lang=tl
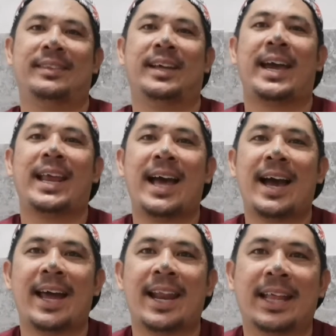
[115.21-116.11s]
na
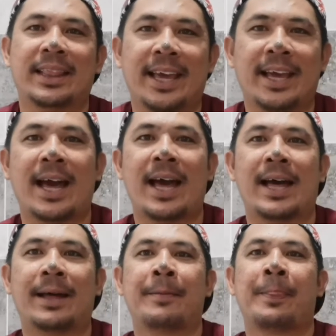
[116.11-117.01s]
kailangan nating
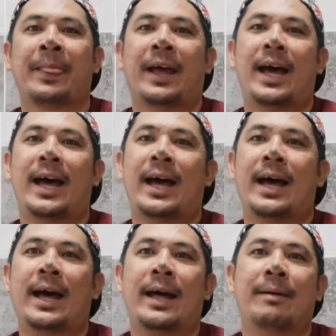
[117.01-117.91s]
uh,
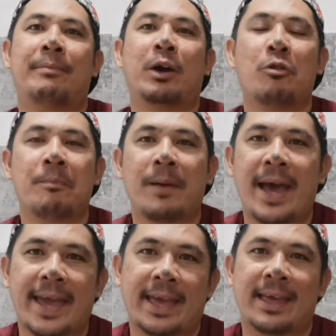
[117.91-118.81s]
uh,
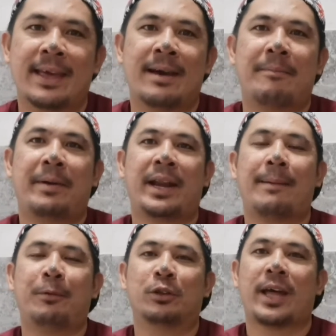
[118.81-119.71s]
ma-comply
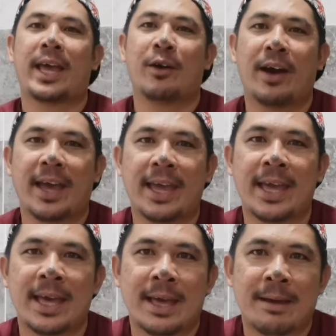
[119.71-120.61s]
para po tayo
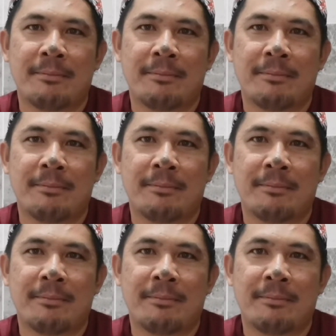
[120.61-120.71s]
ay